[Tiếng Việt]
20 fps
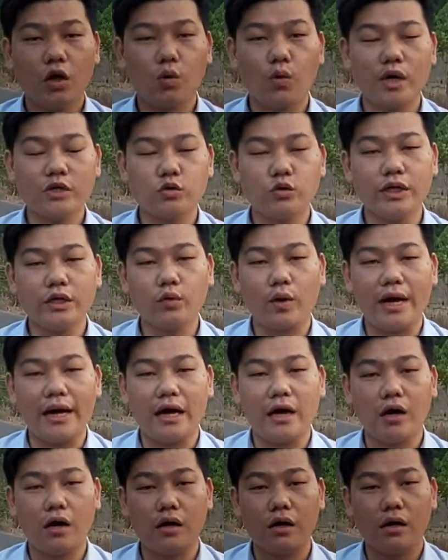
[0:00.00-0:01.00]
qua số điện thoại
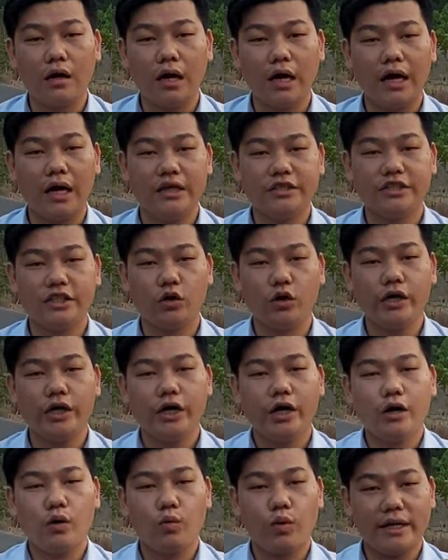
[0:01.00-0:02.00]
là
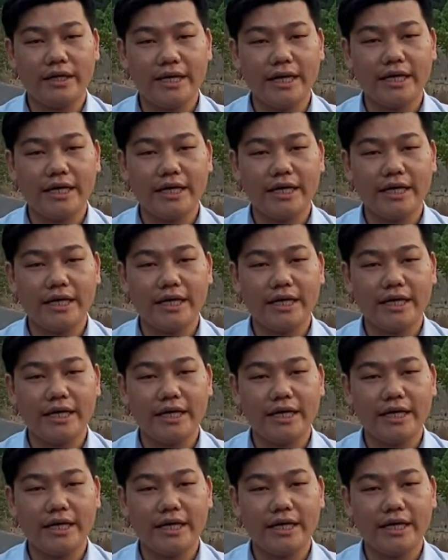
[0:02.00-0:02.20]
Ngoài